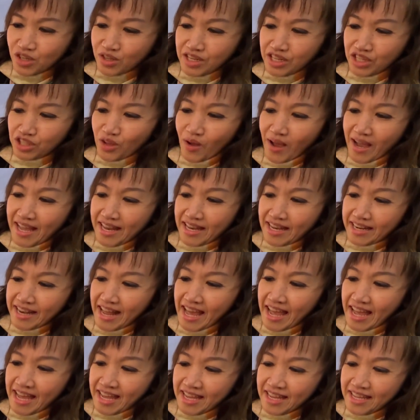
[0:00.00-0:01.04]
số điện thoại là
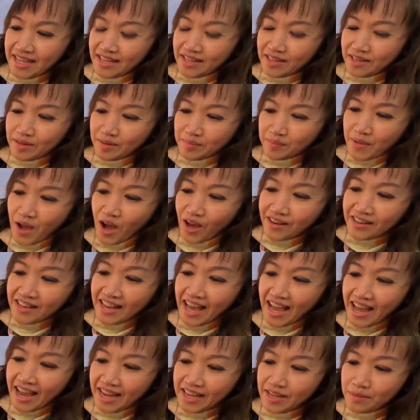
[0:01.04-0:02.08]
đấy
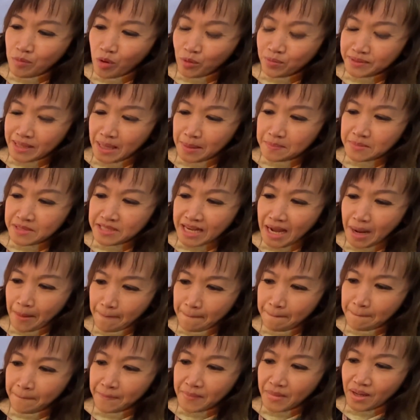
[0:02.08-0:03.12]
hotline một tám
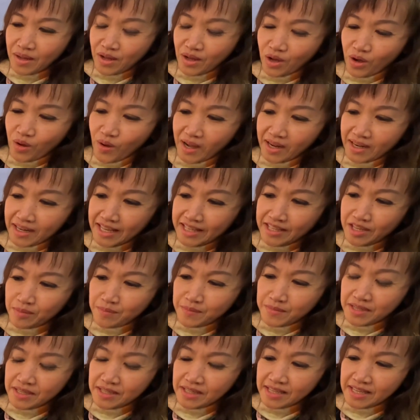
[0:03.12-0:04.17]
trăm hoặc là
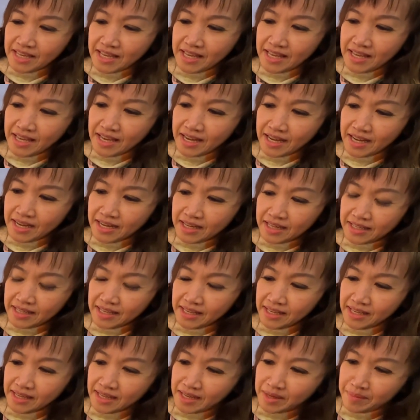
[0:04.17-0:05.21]
giống như cái à,
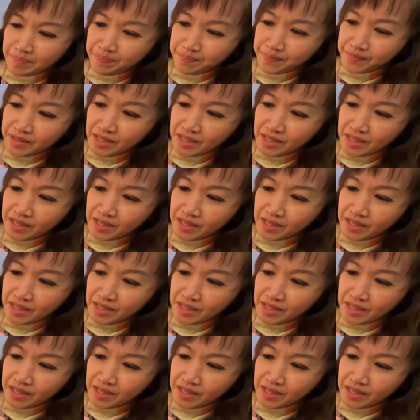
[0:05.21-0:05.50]
cái à,